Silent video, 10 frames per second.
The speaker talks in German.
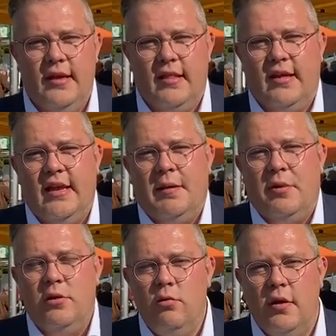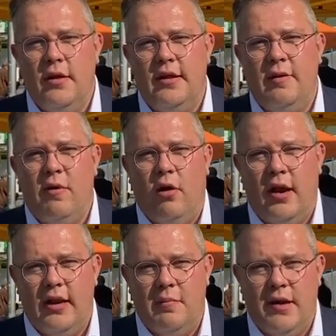Das geht aber nur, indem wir auch
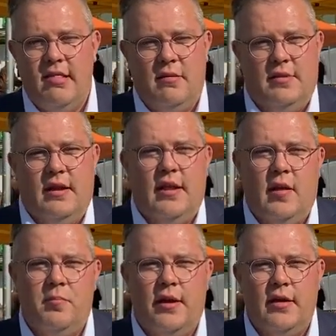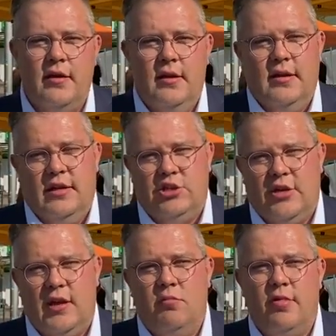alle gemeinsam daran anpacken. Der
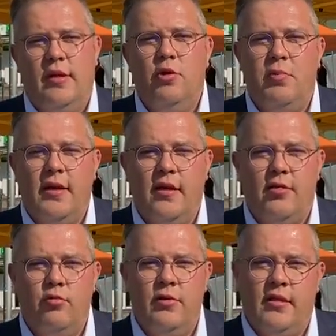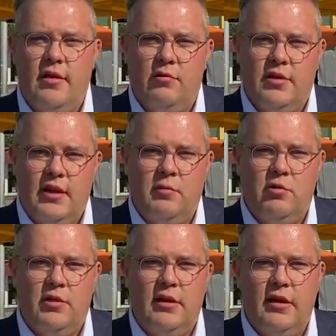Staat muss sein Übriges tun, dass die Unternehmen
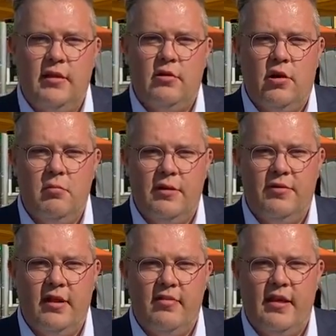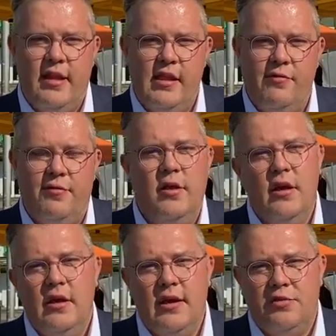durch die Krise kommen mit finanziellen Hilfen,
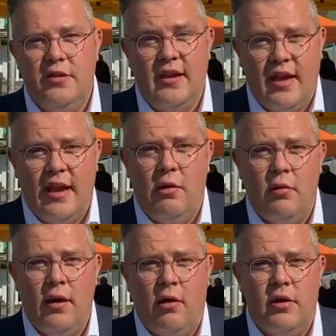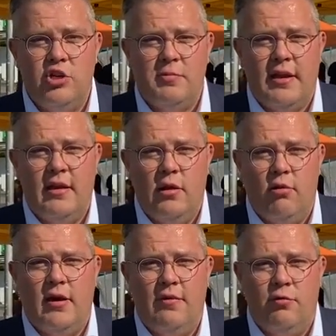natürlich die Regelungen auch entsprechend
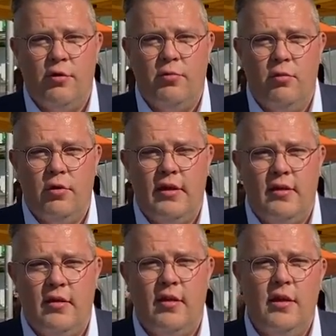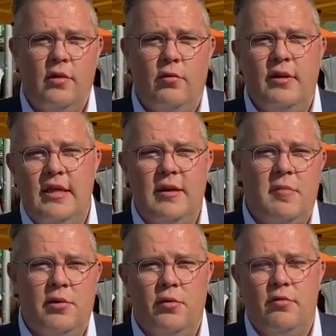lockern, wo es möglich ist und nicht
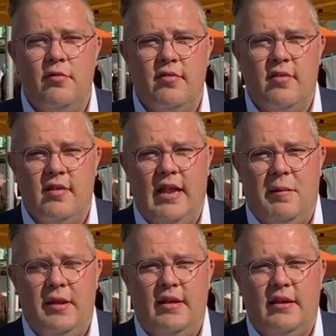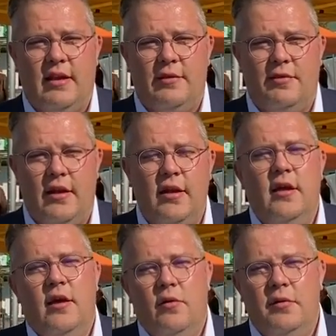immer nur so ein Salamitaktik fahren.
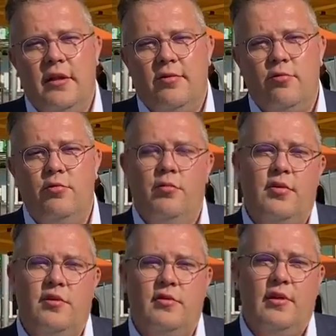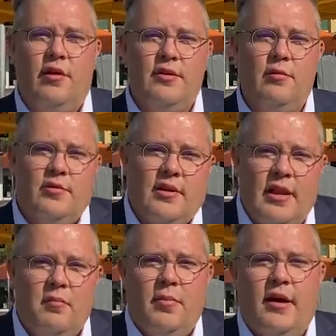Und dazu müssen natürlich auch die
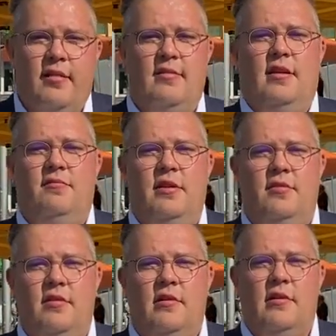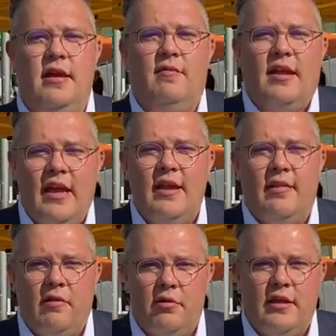Unternehmen bereit sein, wieder zu sagen, okay, wir gehen
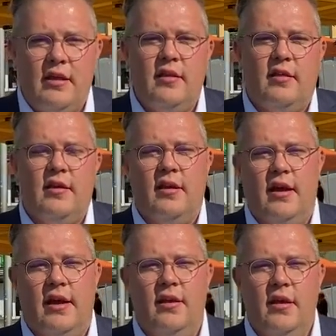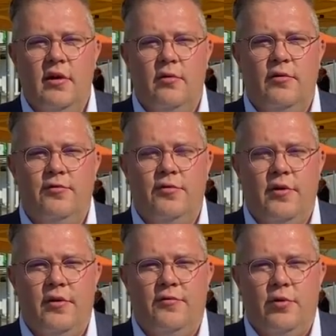jetzt auf die Risiken ein und
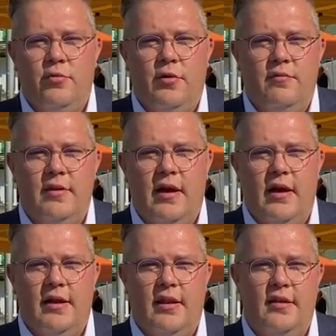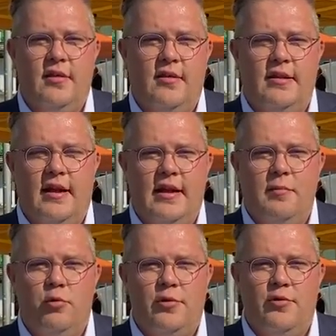äh, versuchen wieder an interessante
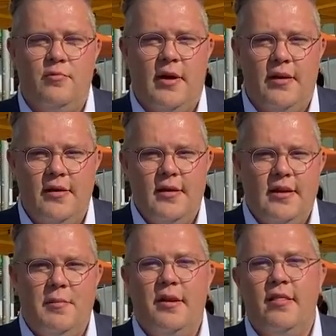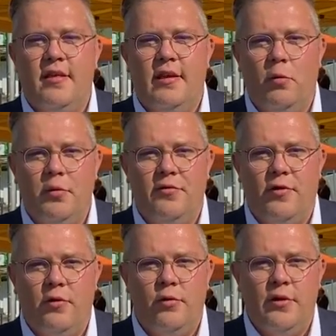Angebote zu machen, damit es sich lohnt
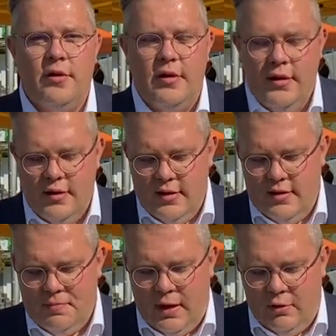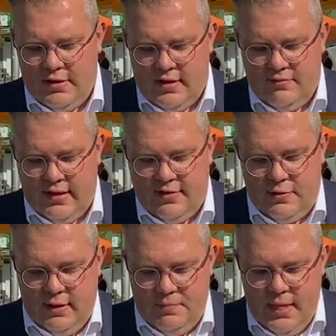für Kunden, ähm, auch das dann
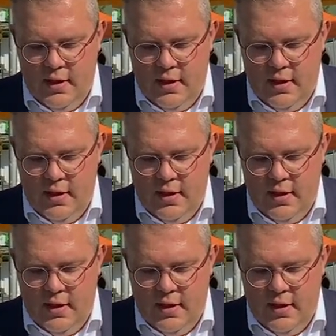wahrzunehmen.